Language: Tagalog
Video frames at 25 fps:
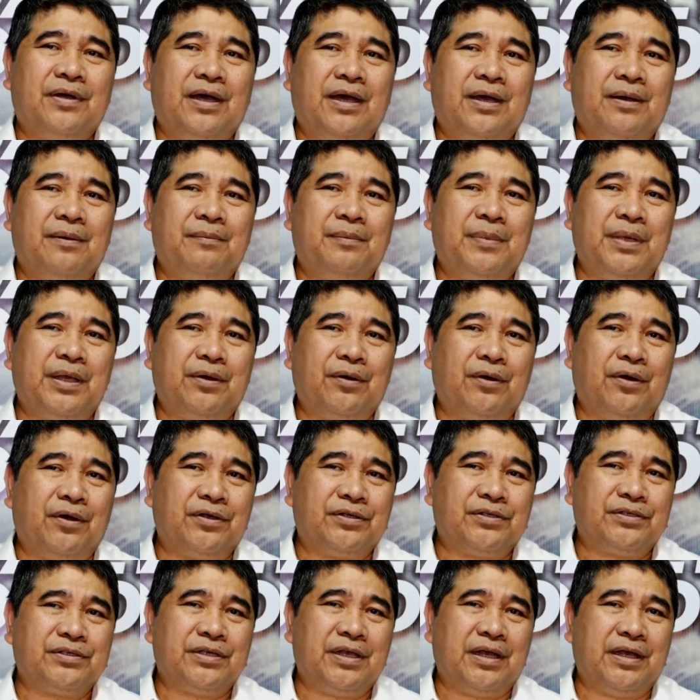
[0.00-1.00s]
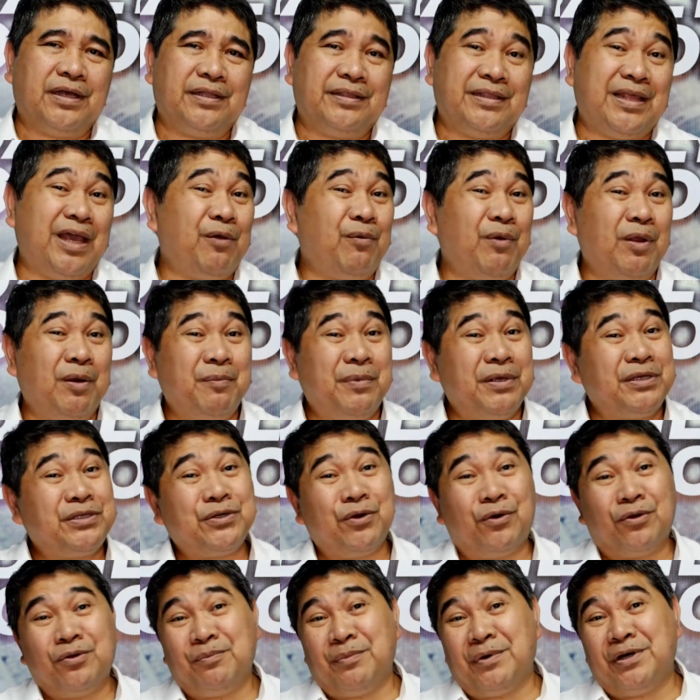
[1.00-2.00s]
because uh, they will be
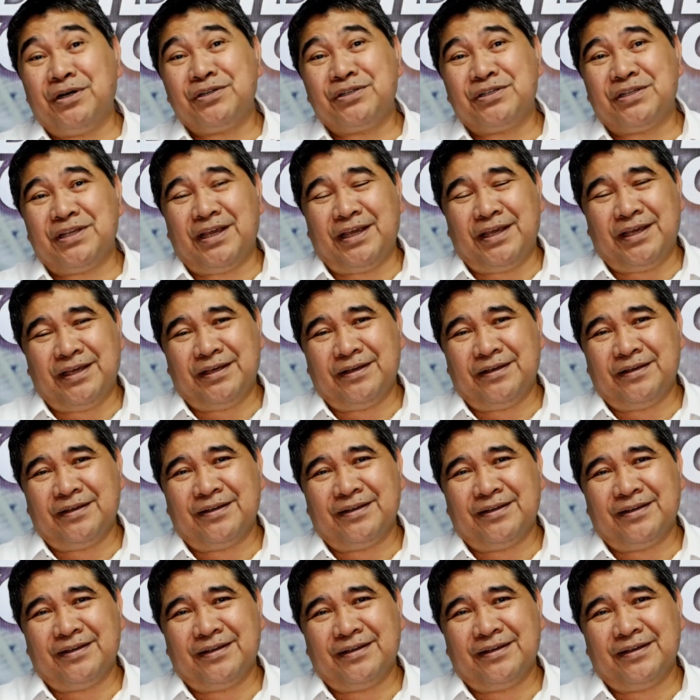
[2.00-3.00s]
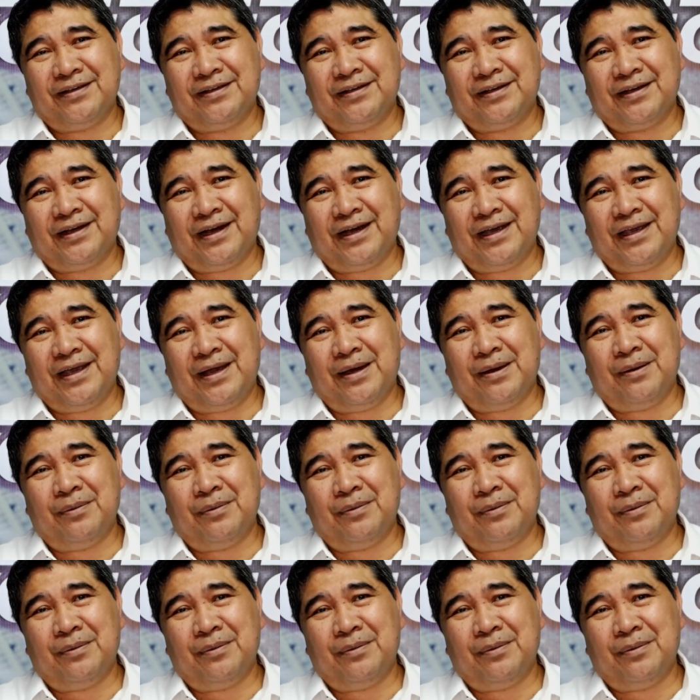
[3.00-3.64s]
shown mercy. Kaya